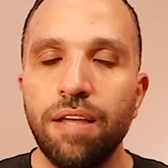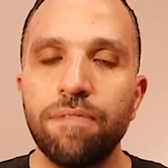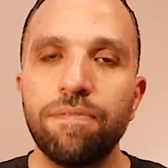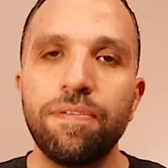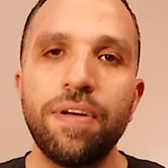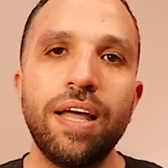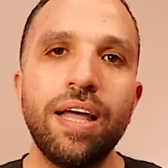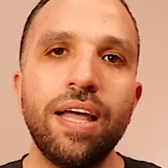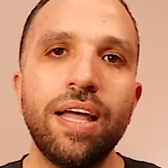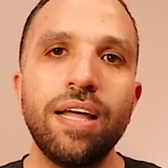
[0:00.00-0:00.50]

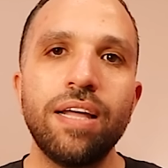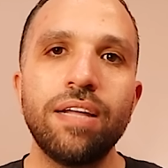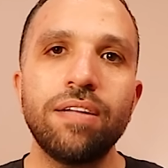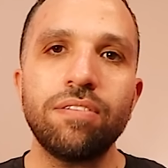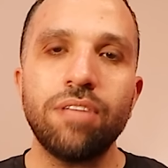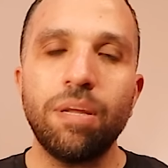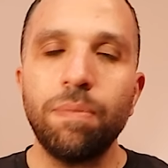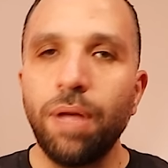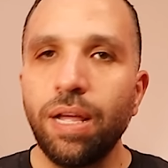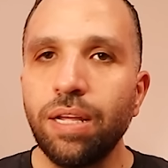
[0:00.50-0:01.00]

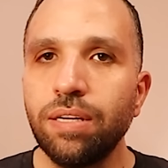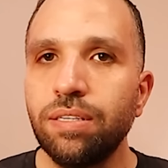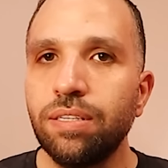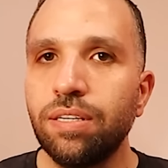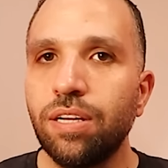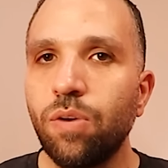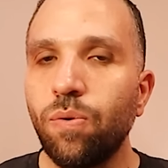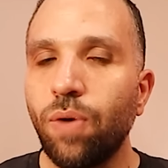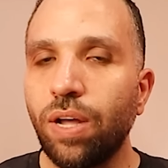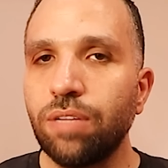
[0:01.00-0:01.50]

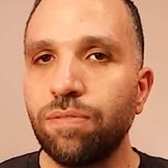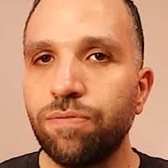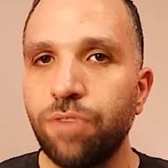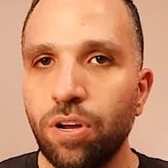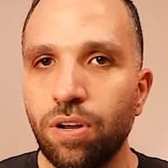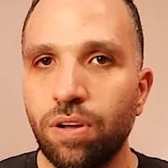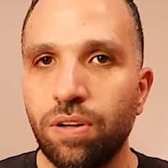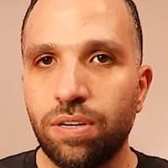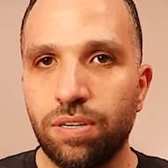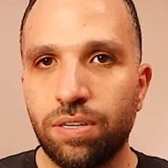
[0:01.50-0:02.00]
فطبعا اوعى
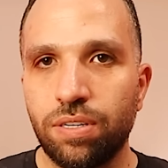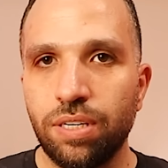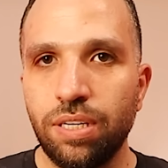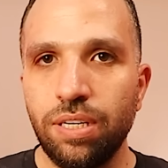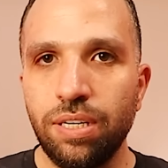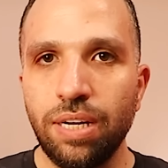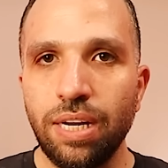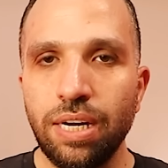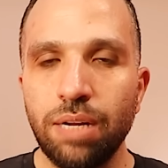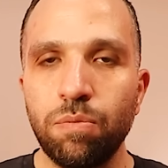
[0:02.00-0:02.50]
تفكر
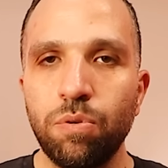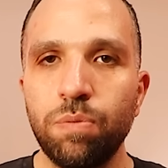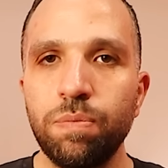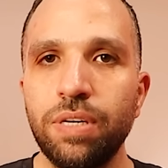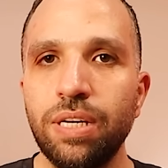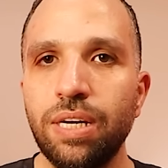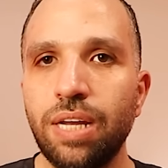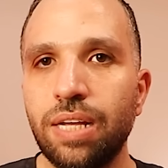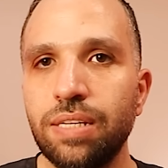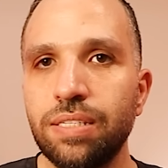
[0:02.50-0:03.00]
ان انا
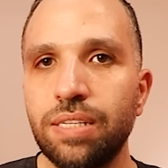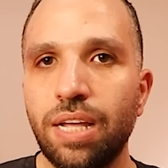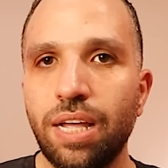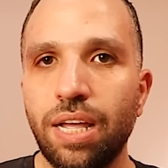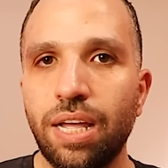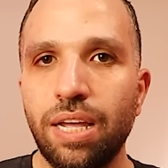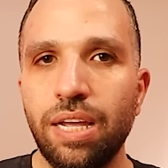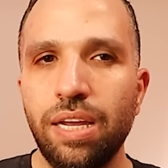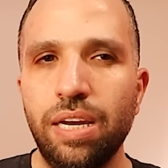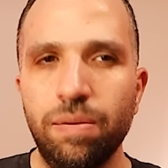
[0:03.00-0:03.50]
ممكن
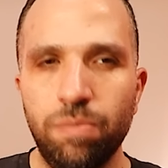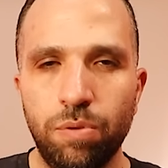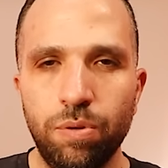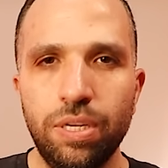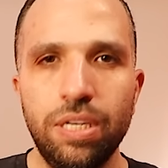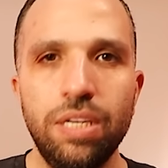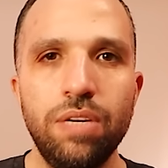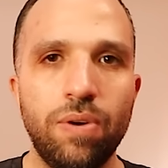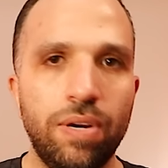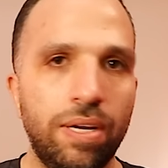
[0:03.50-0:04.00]
ازهق اللي
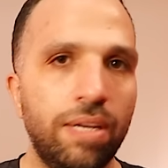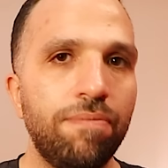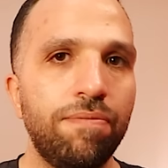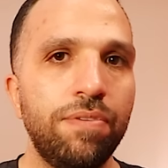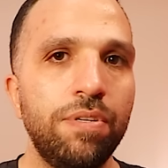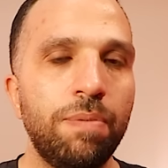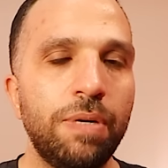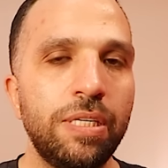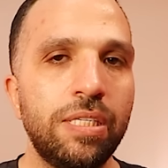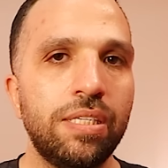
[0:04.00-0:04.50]
ممكن
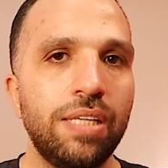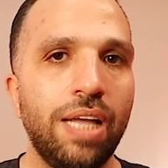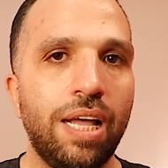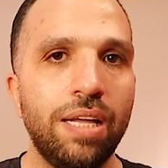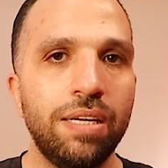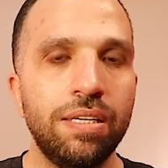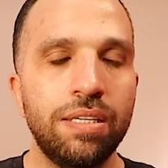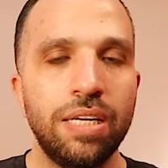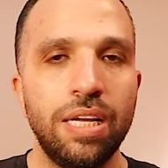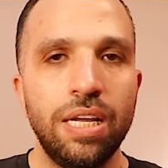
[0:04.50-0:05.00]
يوقفني بس
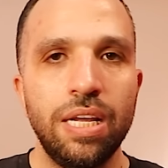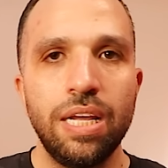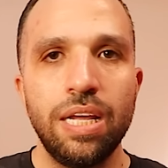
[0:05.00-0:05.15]
عن